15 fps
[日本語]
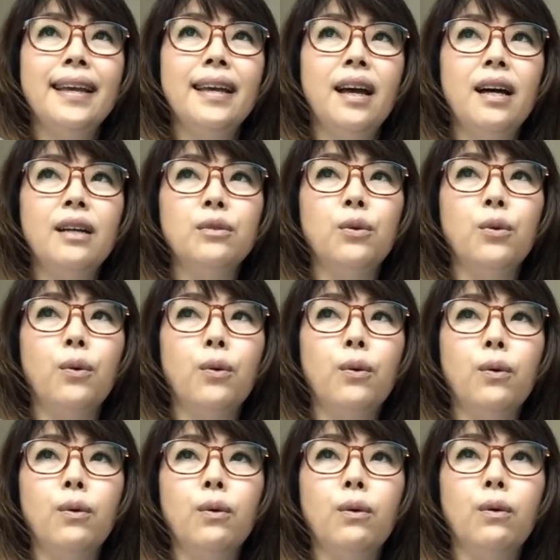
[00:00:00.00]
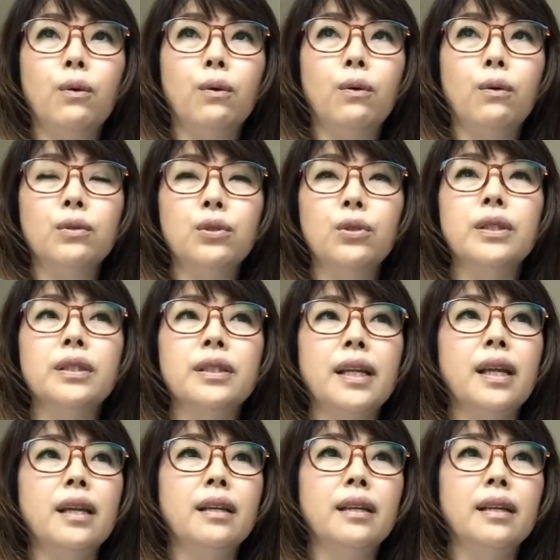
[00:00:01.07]
あのー、そうです
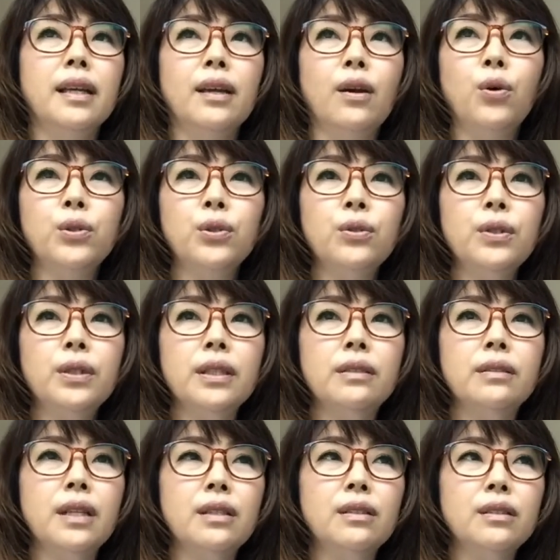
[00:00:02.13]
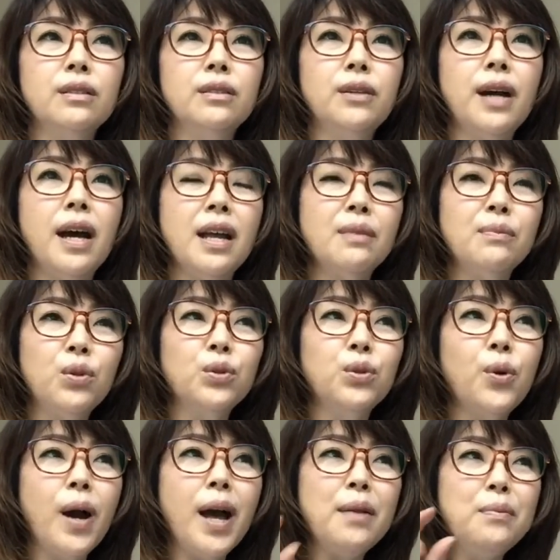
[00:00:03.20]
ね、えー、ほっといてくれる具合も
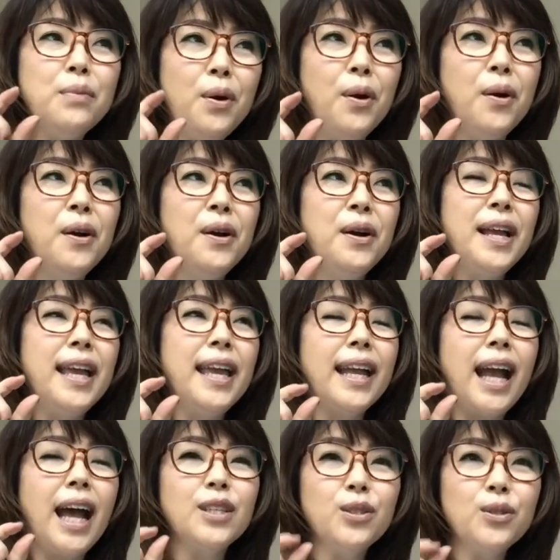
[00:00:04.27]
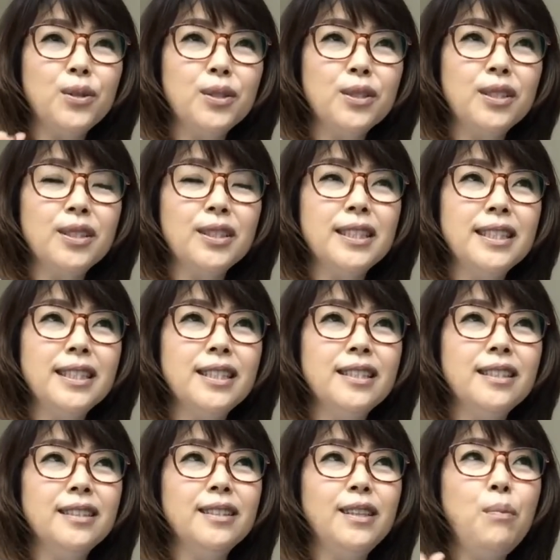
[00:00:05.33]
度合いも、えー、過剰すぎ
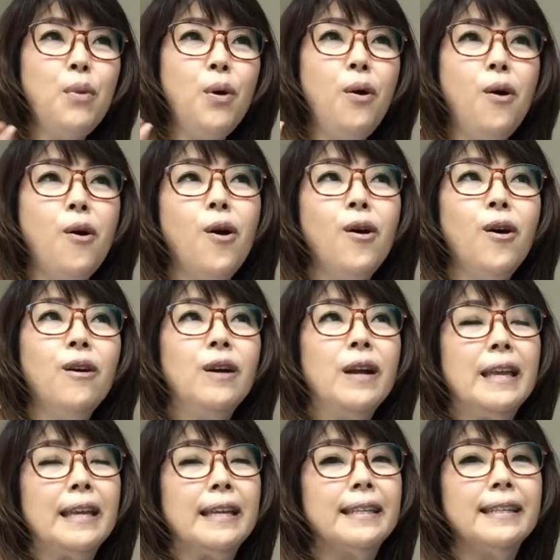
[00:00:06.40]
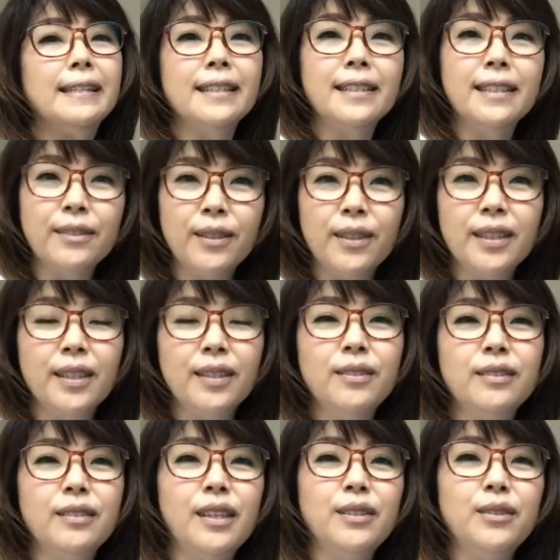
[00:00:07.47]
ずでも、えー、気にしてくれてるっ
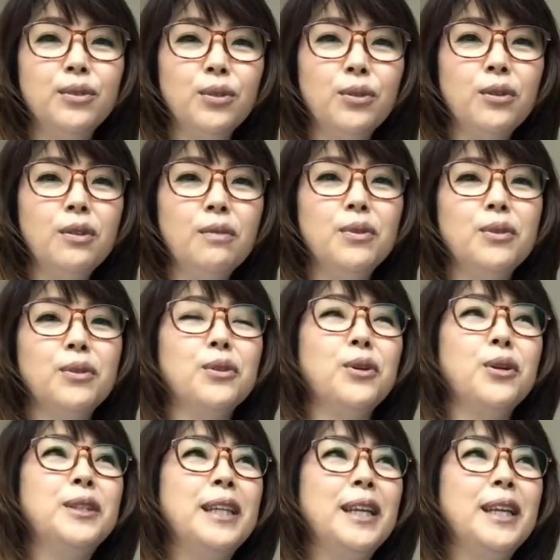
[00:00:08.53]
ていうところもこのホ